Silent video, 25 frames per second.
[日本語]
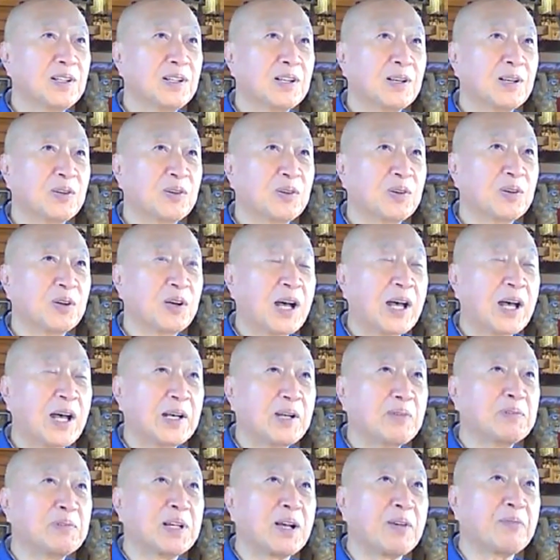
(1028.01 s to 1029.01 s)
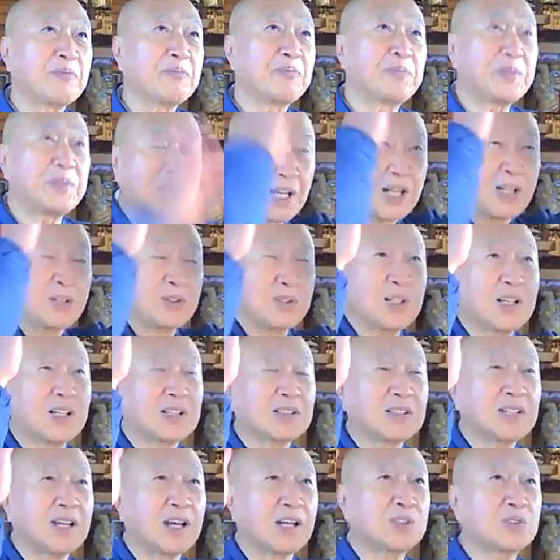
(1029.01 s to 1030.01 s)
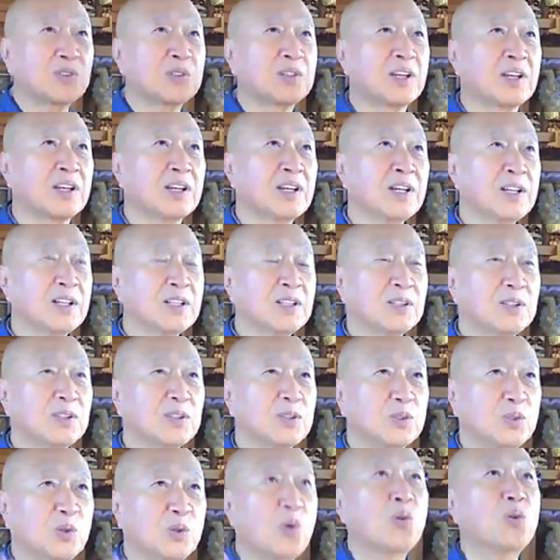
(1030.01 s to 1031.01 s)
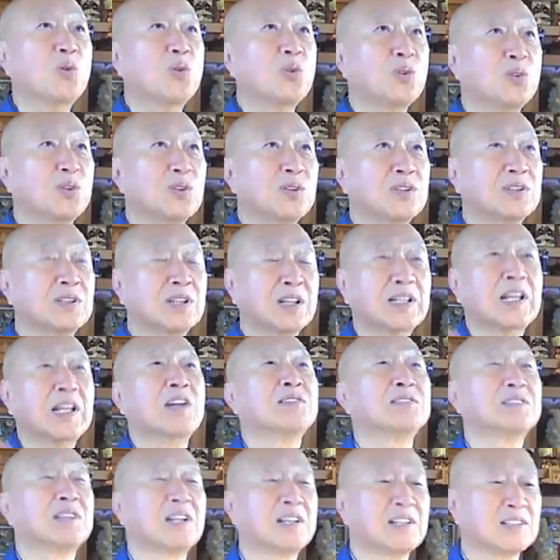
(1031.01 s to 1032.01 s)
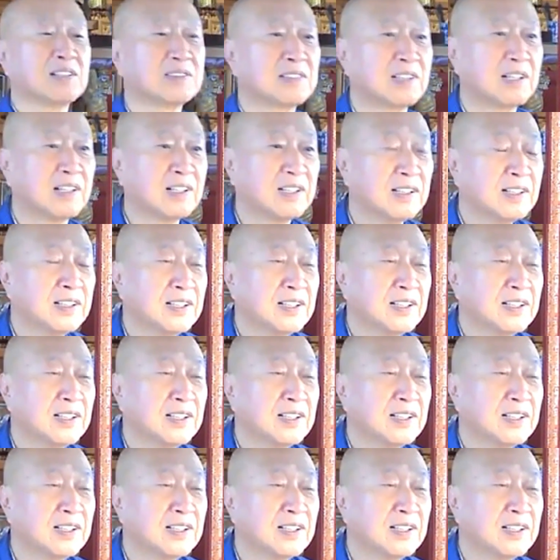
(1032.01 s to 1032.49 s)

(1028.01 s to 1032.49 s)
あの、花火がピカッと光って、後で、ドーンってなるじゃないですか。